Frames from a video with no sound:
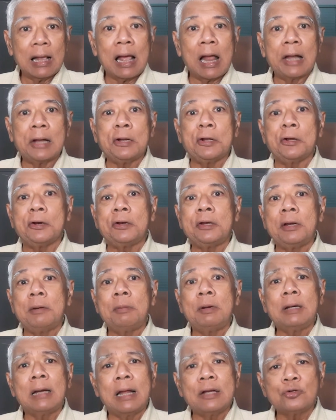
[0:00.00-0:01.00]
การณ์เกิดขึ้น
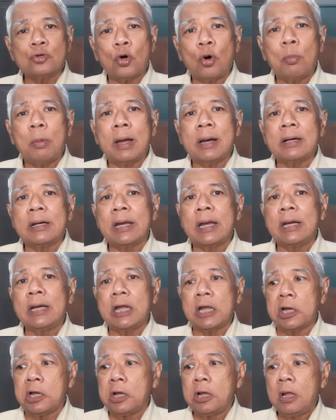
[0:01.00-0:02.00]
เพื่อในโซมาเลีย
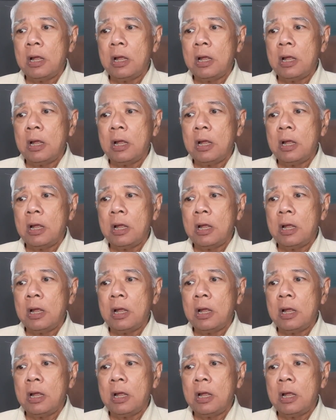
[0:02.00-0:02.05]
เนี่ย